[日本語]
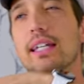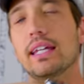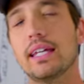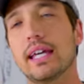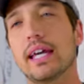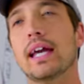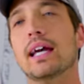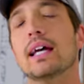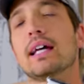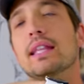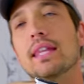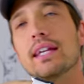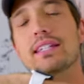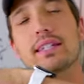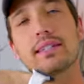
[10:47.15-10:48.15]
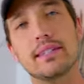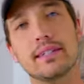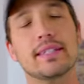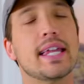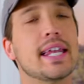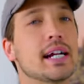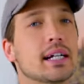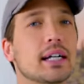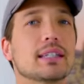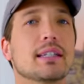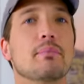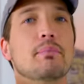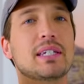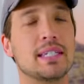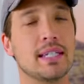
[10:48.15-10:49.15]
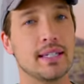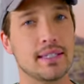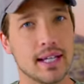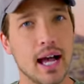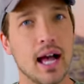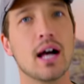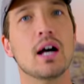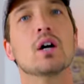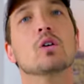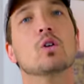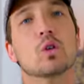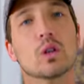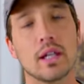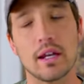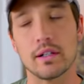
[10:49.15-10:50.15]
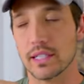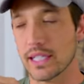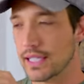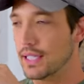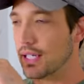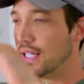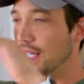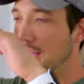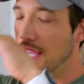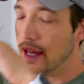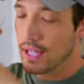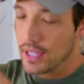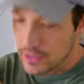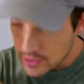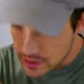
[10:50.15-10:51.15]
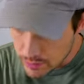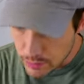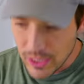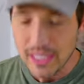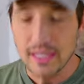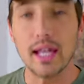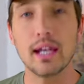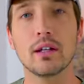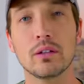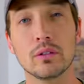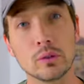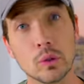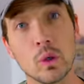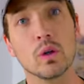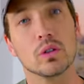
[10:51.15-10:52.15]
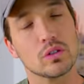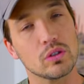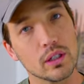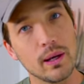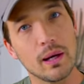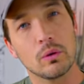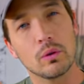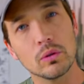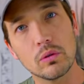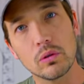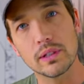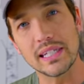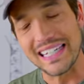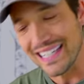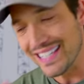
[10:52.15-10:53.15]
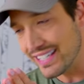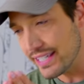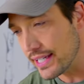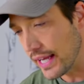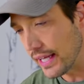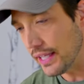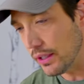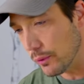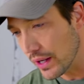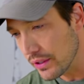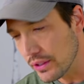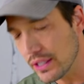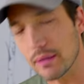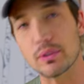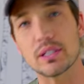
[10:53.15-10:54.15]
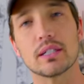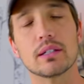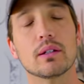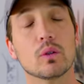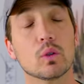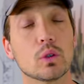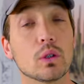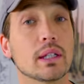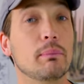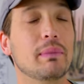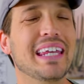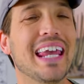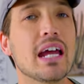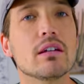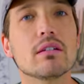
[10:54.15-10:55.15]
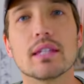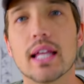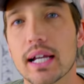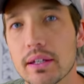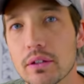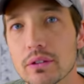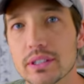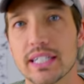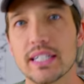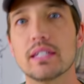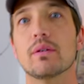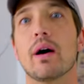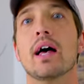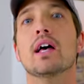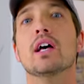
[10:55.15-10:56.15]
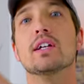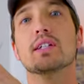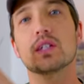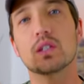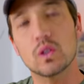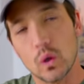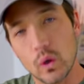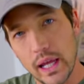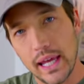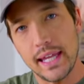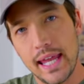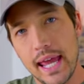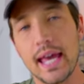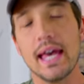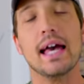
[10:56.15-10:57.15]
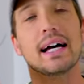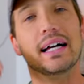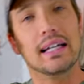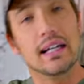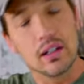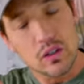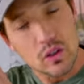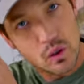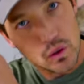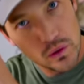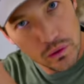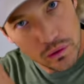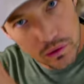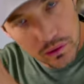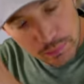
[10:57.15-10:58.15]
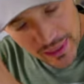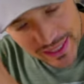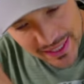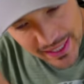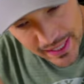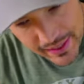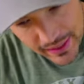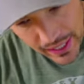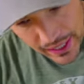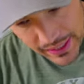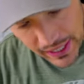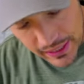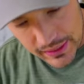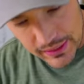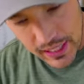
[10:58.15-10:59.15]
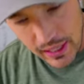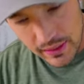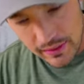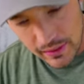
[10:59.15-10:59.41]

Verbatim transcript: リ、ね、沈んでなかったビジネスがコロナのきっかけで潰れていくと、それは本当に一時的に悪いかもしれないことに見えるんだけど、実はそれでそのビジネスがなくな